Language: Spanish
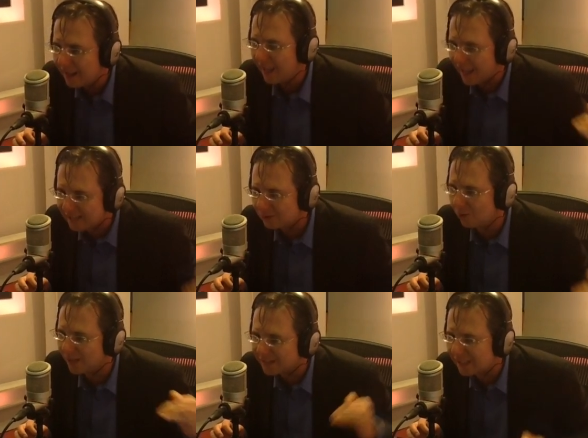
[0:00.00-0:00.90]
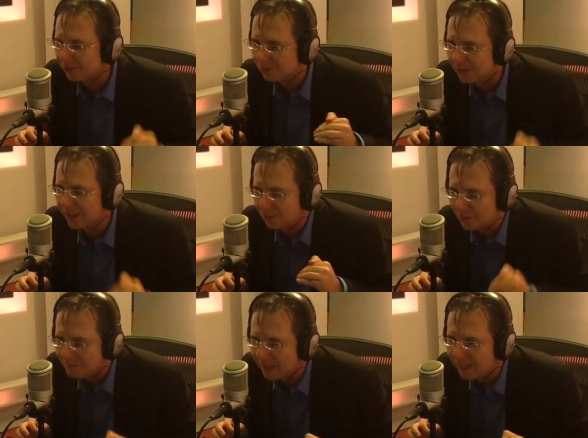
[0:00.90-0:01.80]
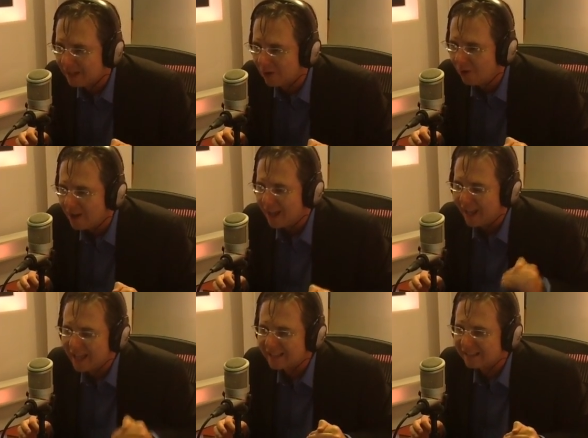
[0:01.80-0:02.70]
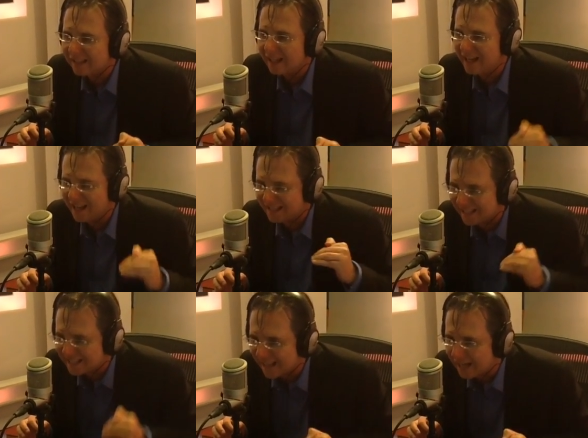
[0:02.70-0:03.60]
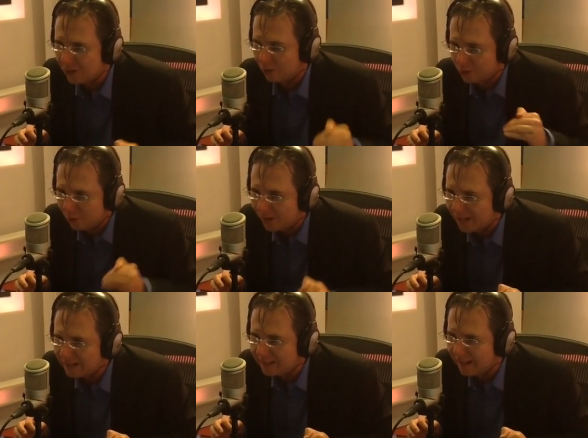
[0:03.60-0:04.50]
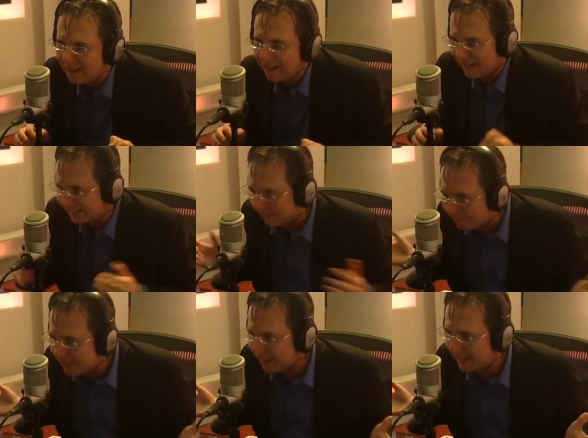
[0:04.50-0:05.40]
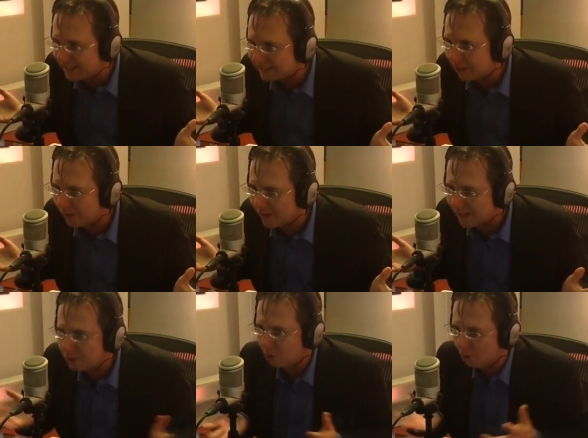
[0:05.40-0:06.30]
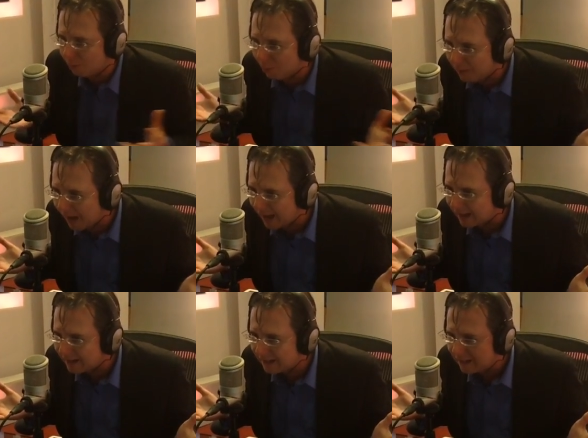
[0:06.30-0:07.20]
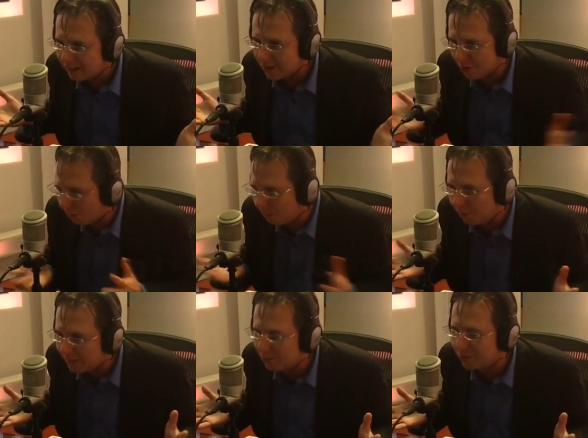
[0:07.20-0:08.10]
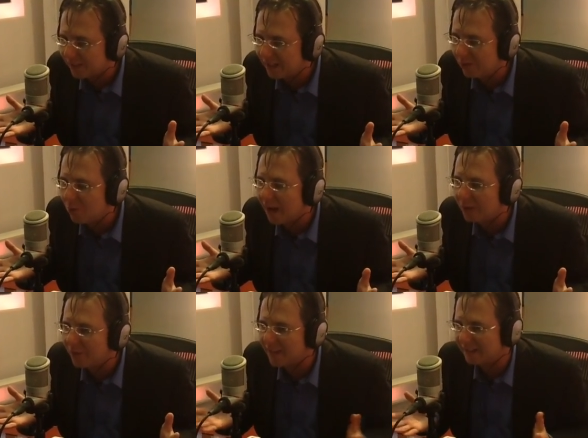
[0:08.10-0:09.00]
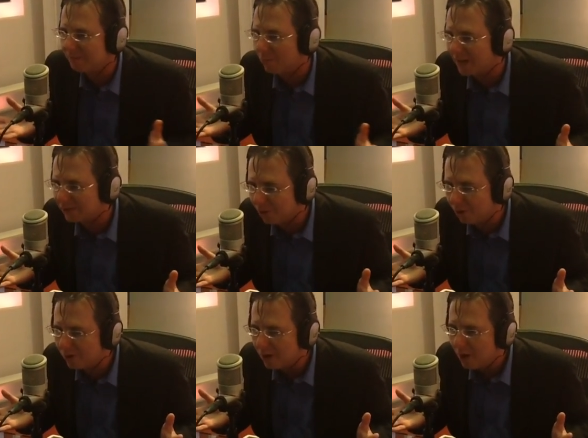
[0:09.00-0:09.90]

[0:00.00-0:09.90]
Esto que está sucediendo en México es necesario y urgente que se aplique el Estado de Derecho como va, no podemos seguir jugando a la simulación.